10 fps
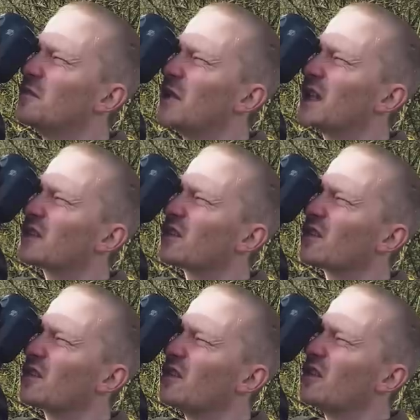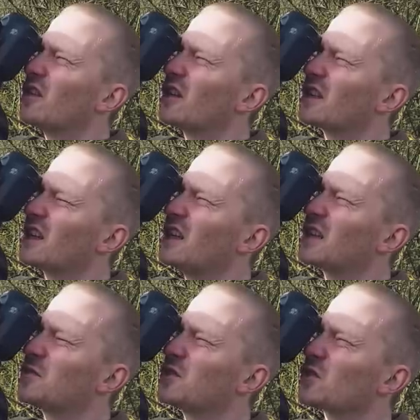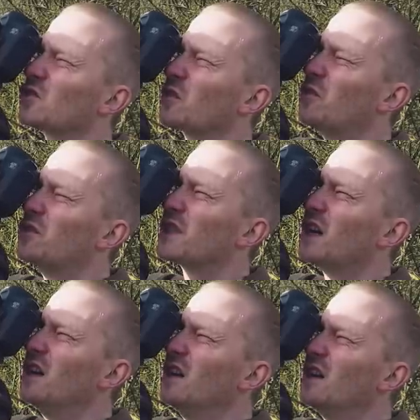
mettre caler l'exposition sur plus 1,